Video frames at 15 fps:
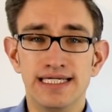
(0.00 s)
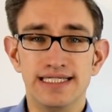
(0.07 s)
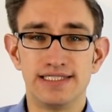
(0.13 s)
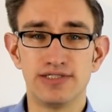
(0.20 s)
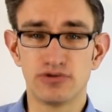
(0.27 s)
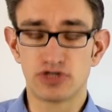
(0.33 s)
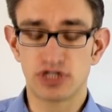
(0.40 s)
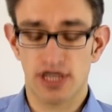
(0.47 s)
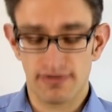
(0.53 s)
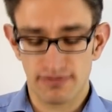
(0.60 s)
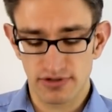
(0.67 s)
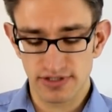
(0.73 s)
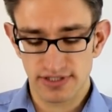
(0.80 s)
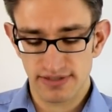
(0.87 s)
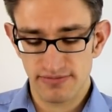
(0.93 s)
So, schauen
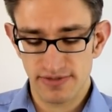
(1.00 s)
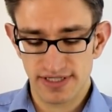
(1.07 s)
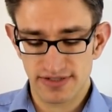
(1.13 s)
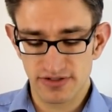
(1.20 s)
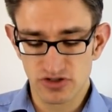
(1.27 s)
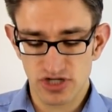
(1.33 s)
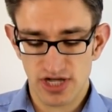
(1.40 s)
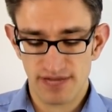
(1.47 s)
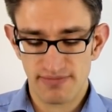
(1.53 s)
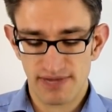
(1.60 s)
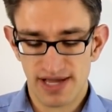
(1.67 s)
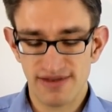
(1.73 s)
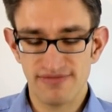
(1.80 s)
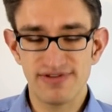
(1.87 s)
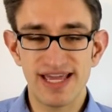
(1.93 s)
wir uns im nächsten Chart
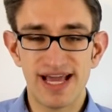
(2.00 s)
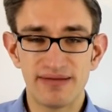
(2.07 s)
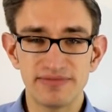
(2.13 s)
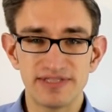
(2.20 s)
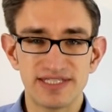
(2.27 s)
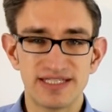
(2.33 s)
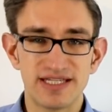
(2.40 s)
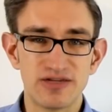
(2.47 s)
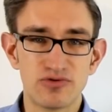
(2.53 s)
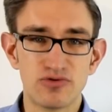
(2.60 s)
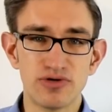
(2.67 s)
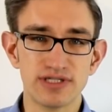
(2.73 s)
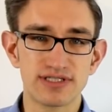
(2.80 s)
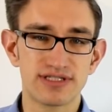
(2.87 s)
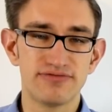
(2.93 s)
mal an, wie haben sich denn
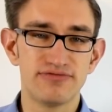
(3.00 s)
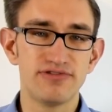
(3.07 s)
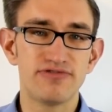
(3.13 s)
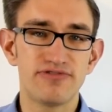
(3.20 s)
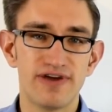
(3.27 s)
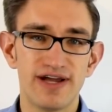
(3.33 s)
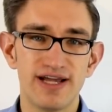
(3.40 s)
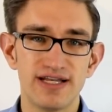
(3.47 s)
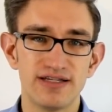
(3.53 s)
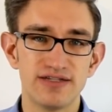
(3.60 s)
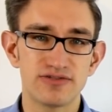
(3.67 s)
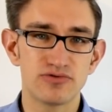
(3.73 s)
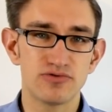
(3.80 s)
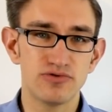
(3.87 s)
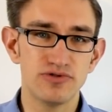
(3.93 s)

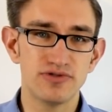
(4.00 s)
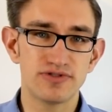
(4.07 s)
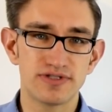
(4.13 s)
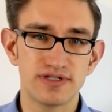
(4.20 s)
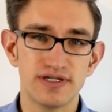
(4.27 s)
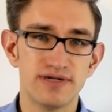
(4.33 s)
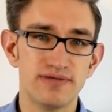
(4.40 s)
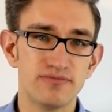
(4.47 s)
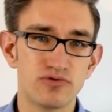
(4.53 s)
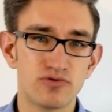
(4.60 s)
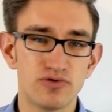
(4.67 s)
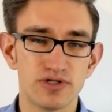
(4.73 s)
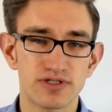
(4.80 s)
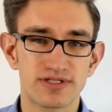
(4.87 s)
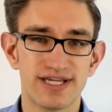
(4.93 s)
Kurs-Gewinn-Verhältnis und ähm,
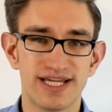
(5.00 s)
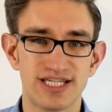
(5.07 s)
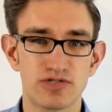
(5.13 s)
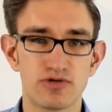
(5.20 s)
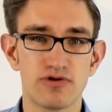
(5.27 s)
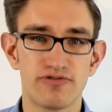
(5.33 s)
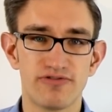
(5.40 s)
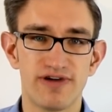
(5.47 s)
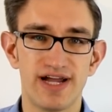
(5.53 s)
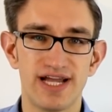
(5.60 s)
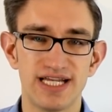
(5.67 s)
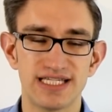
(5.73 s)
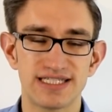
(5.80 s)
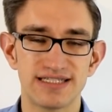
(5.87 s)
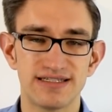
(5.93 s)

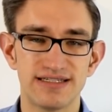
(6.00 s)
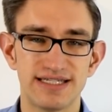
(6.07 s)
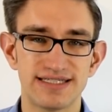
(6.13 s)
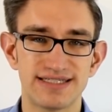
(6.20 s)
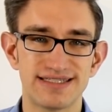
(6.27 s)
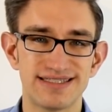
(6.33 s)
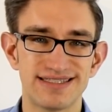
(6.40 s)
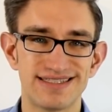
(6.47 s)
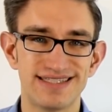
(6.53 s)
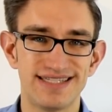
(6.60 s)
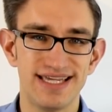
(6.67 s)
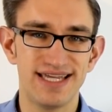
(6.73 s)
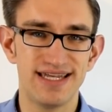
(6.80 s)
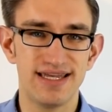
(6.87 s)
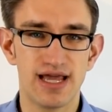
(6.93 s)
Kurs-Cashflow-Verhältnis in den letzten
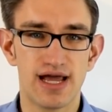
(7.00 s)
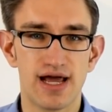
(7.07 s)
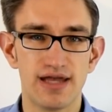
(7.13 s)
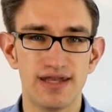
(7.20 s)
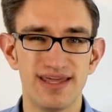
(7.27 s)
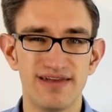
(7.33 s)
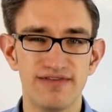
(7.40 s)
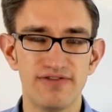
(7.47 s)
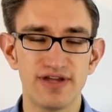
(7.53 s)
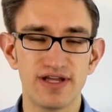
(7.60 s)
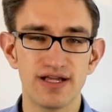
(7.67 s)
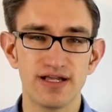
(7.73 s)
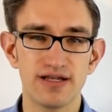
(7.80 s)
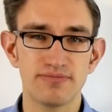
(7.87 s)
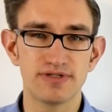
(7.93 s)
zehn Jahren
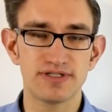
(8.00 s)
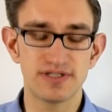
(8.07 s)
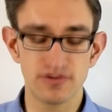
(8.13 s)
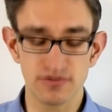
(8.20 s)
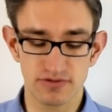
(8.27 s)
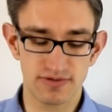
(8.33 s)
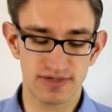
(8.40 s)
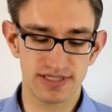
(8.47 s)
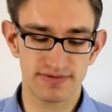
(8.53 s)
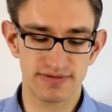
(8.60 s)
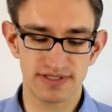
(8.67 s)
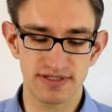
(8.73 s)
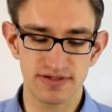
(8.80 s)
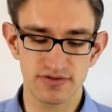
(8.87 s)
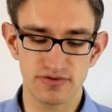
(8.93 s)
entwickelt, beziehungsweise
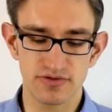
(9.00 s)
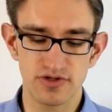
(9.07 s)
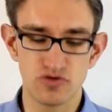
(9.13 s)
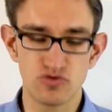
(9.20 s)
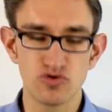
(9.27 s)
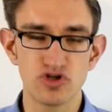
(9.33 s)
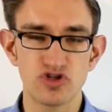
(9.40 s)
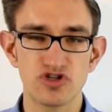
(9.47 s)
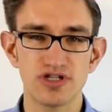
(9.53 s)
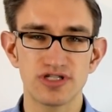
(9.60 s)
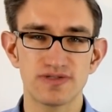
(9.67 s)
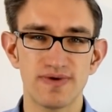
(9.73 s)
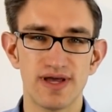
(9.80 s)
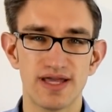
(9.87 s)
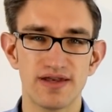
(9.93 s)
was sind so die
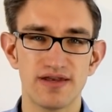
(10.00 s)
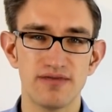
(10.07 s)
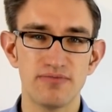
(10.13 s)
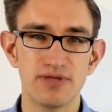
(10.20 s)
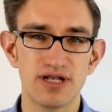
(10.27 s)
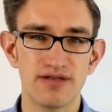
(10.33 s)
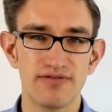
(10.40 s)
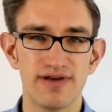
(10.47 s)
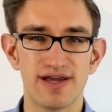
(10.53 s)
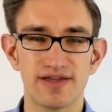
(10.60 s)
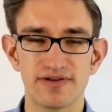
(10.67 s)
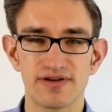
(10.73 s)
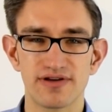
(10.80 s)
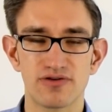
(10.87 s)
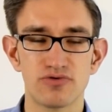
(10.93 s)
Durchschnittswerte, die
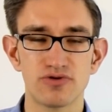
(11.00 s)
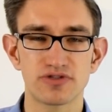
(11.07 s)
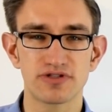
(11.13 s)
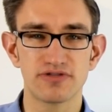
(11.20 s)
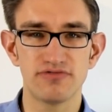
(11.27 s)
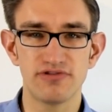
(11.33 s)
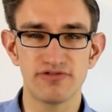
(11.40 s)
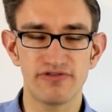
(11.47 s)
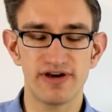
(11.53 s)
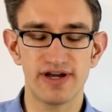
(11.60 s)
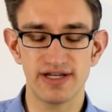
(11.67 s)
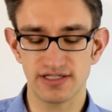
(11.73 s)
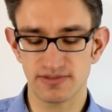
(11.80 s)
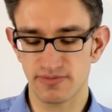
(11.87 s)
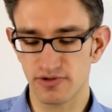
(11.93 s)
Mittelwerte,
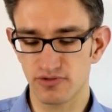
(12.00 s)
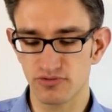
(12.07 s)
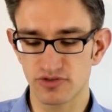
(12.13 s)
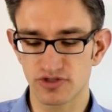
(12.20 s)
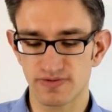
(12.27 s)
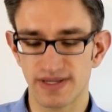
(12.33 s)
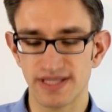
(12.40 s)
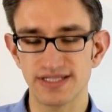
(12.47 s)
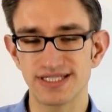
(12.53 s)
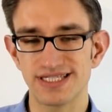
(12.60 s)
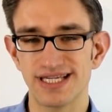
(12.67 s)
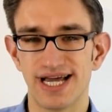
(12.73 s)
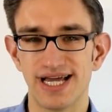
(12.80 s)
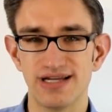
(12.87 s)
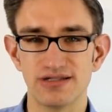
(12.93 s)
Kurs-Gewinn-Verhältnis bei gut
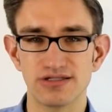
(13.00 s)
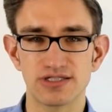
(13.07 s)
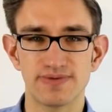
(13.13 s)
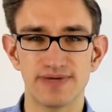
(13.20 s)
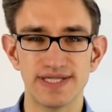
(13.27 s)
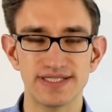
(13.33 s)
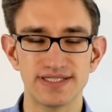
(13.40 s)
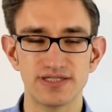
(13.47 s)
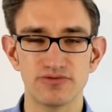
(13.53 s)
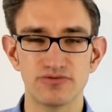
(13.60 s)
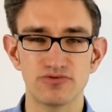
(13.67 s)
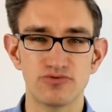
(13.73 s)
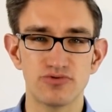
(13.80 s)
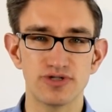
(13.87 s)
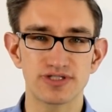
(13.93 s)
20, 21
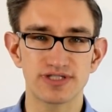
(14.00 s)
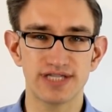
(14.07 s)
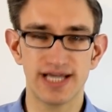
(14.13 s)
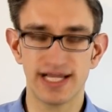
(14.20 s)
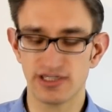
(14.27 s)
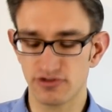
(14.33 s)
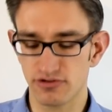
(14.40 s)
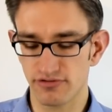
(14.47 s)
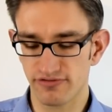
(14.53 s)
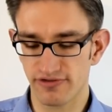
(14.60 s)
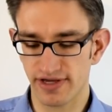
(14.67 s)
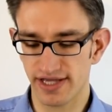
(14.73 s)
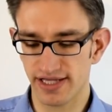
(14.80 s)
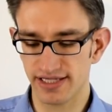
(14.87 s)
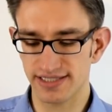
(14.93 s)
und
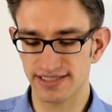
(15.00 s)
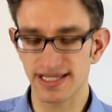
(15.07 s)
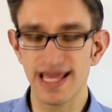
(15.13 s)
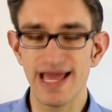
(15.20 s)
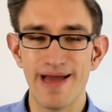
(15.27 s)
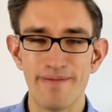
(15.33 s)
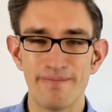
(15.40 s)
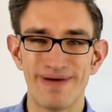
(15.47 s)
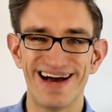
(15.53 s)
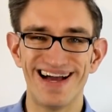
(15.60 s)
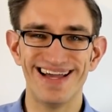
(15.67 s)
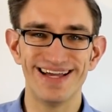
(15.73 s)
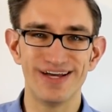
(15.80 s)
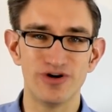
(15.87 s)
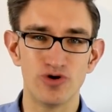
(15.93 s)
Kurs-Cashflow-Verhältnis
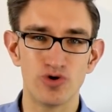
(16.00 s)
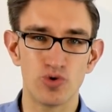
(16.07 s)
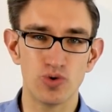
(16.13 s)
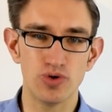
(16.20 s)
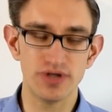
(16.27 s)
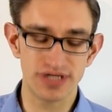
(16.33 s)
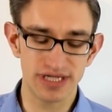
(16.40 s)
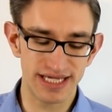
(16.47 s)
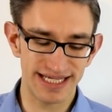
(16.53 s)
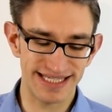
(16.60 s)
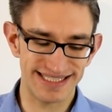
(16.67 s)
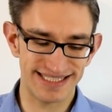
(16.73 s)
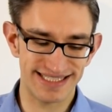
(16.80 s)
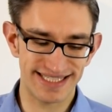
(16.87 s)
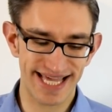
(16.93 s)
bei rund
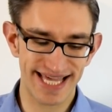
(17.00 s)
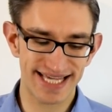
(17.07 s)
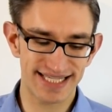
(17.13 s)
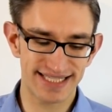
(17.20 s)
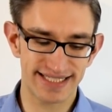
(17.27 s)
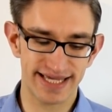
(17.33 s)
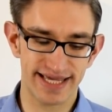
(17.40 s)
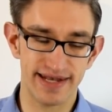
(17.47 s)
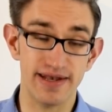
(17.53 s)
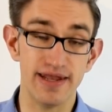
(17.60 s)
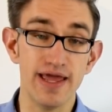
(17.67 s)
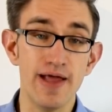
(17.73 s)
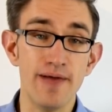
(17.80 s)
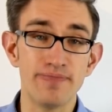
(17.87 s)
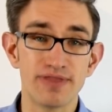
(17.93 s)
16.
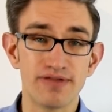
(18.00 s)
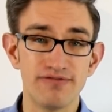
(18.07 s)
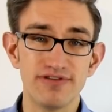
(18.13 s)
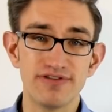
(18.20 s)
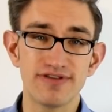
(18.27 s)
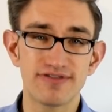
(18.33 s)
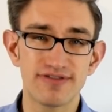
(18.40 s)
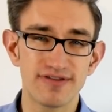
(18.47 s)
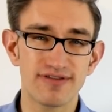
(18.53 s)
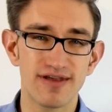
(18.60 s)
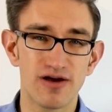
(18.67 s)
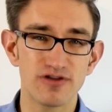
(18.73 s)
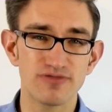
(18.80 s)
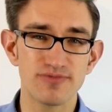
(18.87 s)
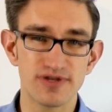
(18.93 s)
Wie sieht es jetzt
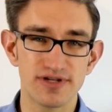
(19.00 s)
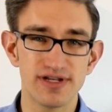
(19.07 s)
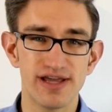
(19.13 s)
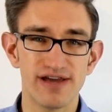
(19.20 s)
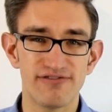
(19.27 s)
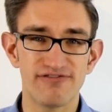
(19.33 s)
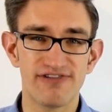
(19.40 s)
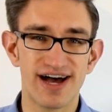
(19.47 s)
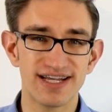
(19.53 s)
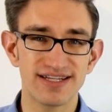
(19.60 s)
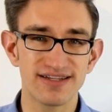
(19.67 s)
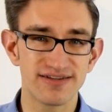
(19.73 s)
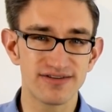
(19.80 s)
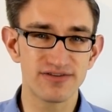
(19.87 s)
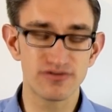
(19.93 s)
aus mit den
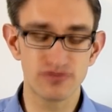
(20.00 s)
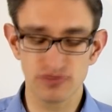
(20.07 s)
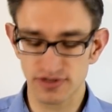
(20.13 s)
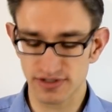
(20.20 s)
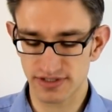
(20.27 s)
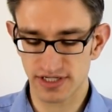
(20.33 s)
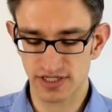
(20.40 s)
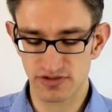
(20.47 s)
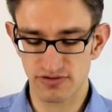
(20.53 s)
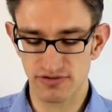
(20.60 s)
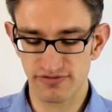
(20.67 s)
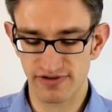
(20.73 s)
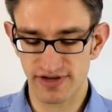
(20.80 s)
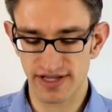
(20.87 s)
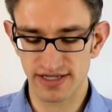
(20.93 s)
erwarteten
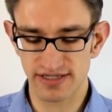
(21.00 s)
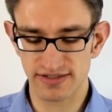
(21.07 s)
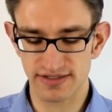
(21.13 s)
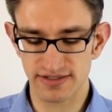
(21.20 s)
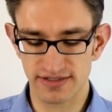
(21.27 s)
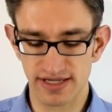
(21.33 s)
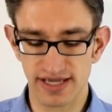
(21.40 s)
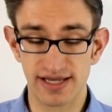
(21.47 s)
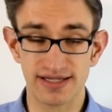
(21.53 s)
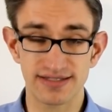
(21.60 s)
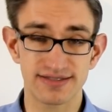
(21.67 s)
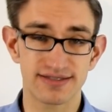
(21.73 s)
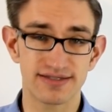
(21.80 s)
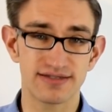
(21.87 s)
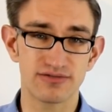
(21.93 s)
Kurs-Cashflow-Verhältnissen? Ja,
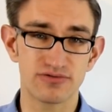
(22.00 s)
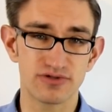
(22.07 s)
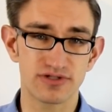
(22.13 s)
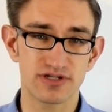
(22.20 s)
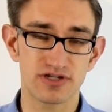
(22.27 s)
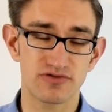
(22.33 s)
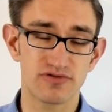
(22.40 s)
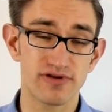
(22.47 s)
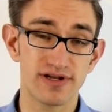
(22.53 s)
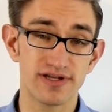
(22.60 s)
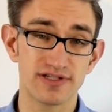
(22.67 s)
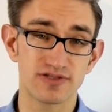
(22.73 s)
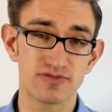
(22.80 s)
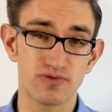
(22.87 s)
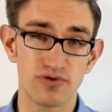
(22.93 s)
das äh,
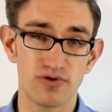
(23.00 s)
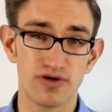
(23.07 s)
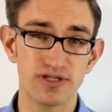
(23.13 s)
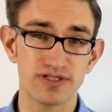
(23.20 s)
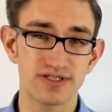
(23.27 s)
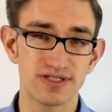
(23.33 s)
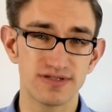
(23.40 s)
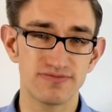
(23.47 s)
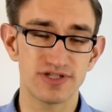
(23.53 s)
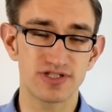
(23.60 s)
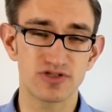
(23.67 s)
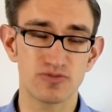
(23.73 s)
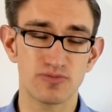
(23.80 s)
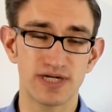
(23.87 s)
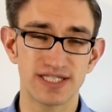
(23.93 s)
Kurs-Cashflow-Verhältnis 2019
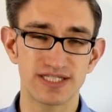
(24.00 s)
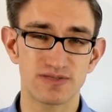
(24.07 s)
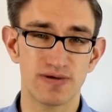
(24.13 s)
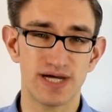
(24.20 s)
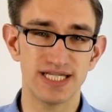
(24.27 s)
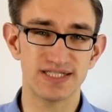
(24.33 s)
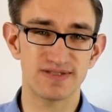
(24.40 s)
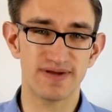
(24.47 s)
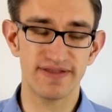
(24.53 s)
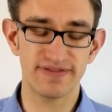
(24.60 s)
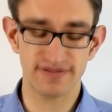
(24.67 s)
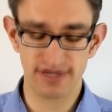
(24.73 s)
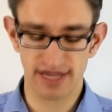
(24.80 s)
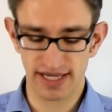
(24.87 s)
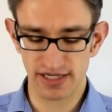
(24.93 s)
wird so bei
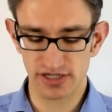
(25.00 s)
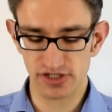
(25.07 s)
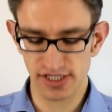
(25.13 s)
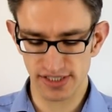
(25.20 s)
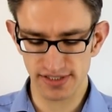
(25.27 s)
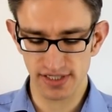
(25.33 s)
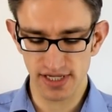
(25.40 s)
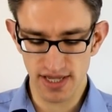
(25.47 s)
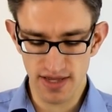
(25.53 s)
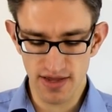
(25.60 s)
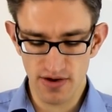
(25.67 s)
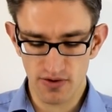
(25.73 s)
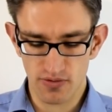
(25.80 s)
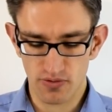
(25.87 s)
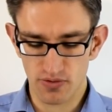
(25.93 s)
22 eingeschätzt
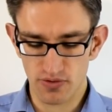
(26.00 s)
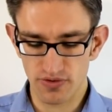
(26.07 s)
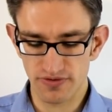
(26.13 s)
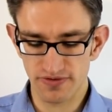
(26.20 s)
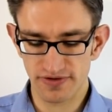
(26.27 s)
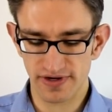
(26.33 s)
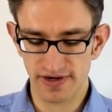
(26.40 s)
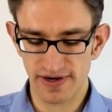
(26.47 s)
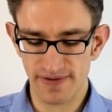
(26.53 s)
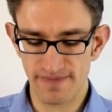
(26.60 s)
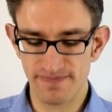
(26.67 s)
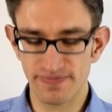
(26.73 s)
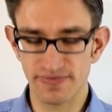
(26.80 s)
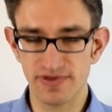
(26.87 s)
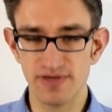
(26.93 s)
und
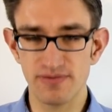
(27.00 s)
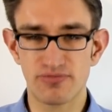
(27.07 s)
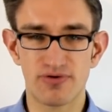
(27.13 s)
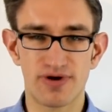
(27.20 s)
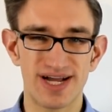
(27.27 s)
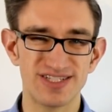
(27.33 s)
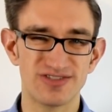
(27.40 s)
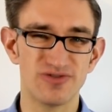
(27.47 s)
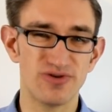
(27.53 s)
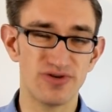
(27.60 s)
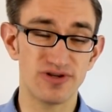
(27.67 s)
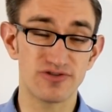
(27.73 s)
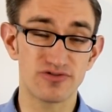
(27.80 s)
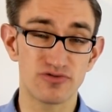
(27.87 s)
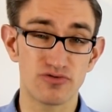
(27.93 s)
ähm, die
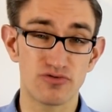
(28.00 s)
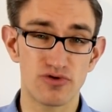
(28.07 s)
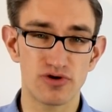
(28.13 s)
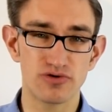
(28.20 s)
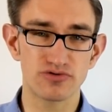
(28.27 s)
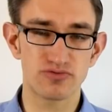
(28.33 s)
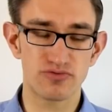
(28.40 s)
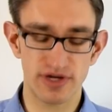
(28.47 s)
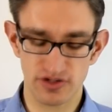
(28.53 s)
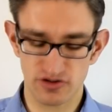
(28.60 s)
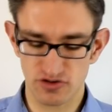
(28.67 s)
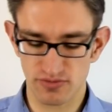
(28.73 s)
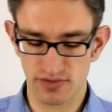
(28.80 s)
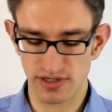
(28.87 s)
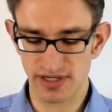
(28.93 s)

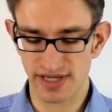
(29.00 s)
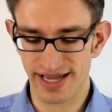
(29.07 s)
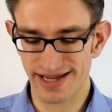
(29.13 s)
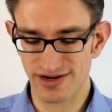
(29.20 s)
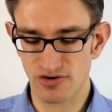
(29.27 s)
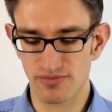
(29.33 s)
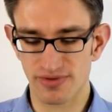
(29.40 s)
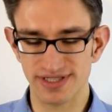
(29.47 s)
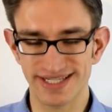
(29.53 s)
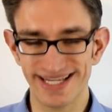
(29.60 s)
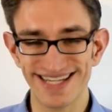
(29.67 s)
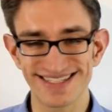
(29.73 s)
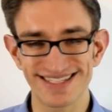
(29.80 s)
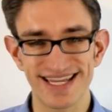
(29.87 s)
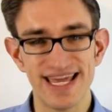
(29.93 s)
Price-Earnings-to-Growth-Ratio bei
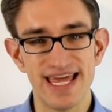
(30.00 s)
3,6.